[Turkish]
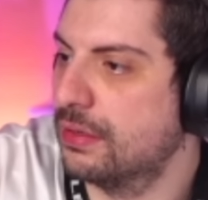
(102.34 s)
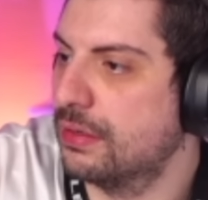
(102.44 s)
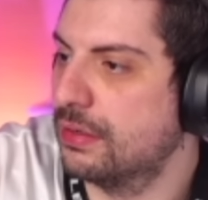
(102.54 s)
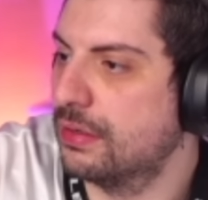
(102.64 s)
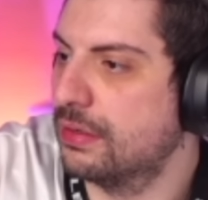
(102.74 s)
Geldi
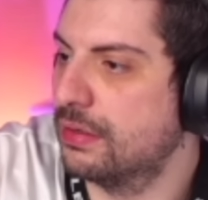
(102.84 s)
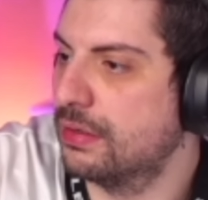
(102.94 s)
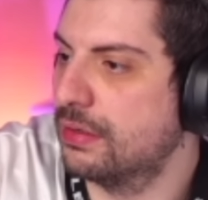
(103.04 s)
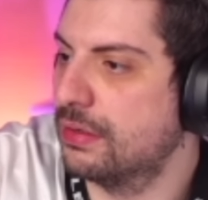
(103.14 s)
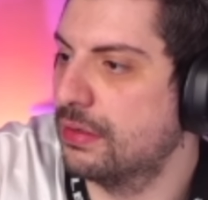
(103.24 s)
karavanı
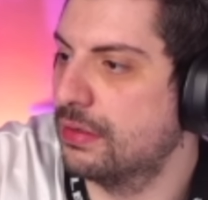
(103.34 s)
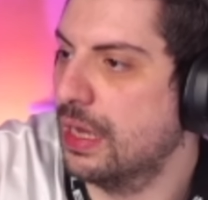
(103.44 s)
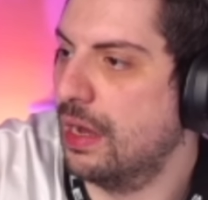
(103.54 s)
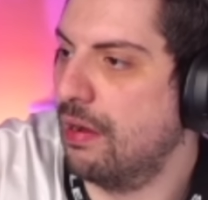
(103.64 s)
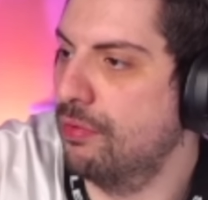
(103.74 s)
yayın. Abi
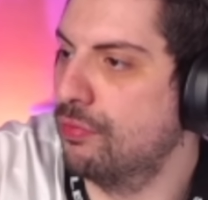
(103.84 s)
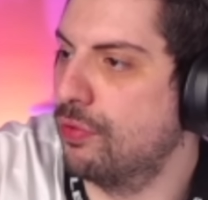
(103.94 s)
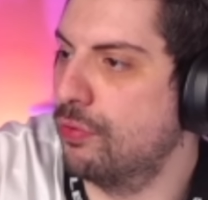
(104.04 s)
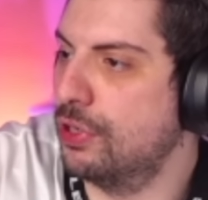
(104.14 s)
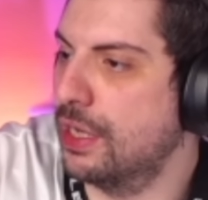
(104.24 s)
Ben mobil gittim,
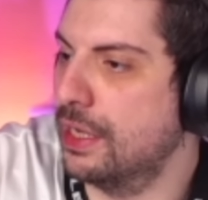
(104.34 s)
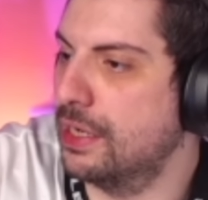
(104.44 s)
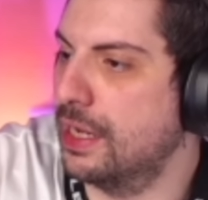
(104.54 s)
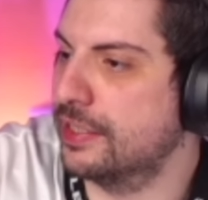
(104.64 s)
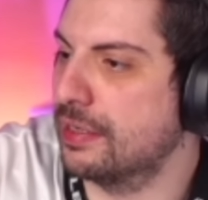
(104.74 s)
yayını ne
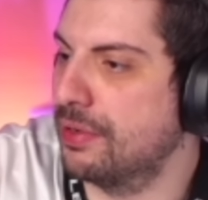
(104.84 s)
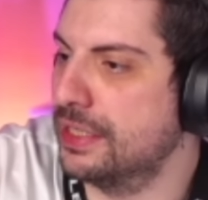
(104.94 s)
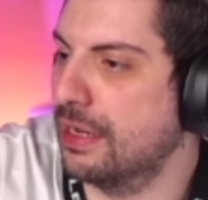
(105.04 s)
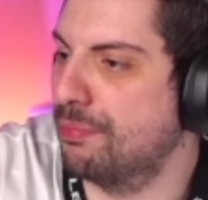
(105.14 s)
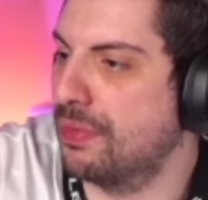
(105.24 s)
zaman
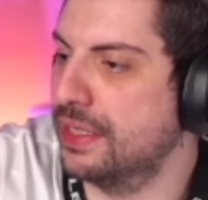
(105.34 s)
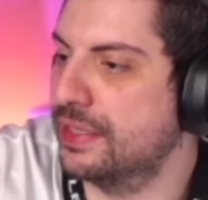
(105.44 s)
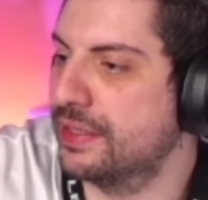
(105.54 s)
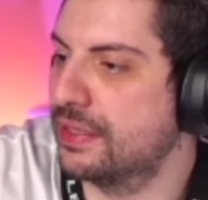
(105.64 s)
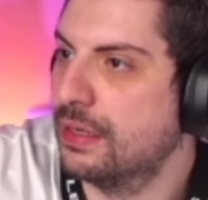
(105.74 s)
yapmayız?